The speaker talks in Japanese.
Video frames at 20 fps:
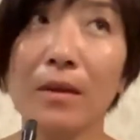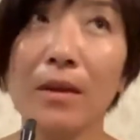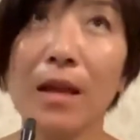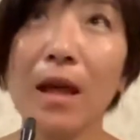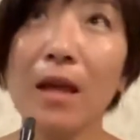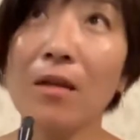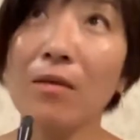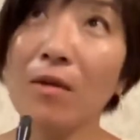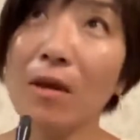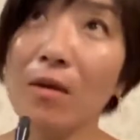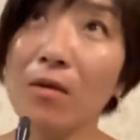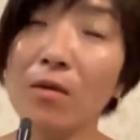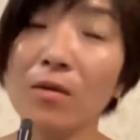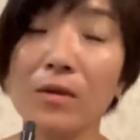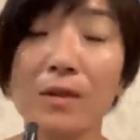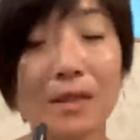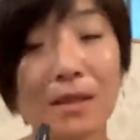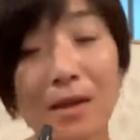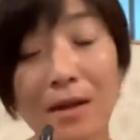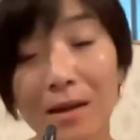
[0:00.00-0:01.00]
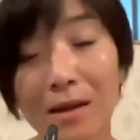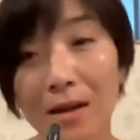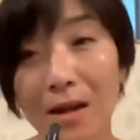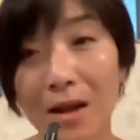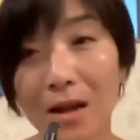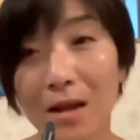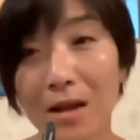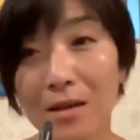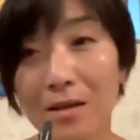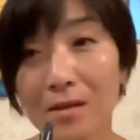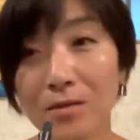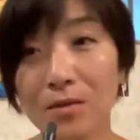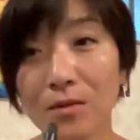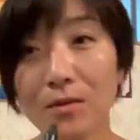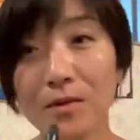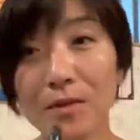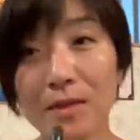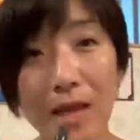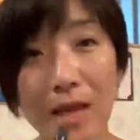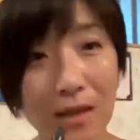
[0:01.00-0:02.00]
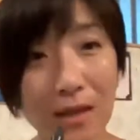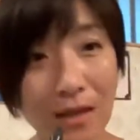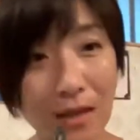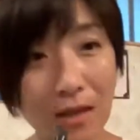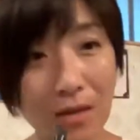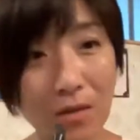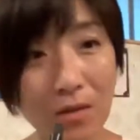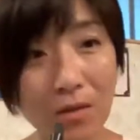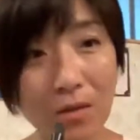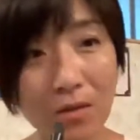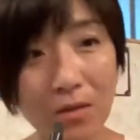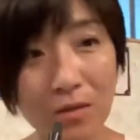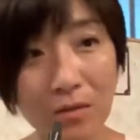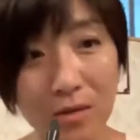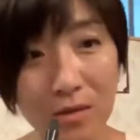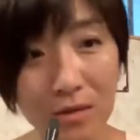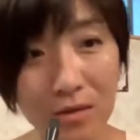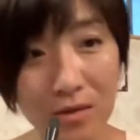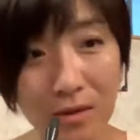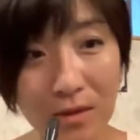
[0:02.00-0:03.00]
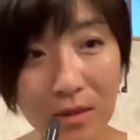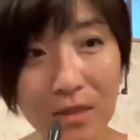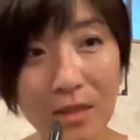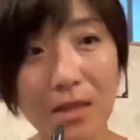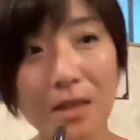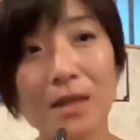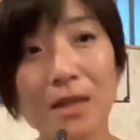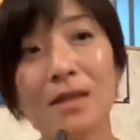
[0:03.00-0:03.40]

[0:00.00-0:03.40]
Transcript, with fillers: 対話をしながら、その先の美し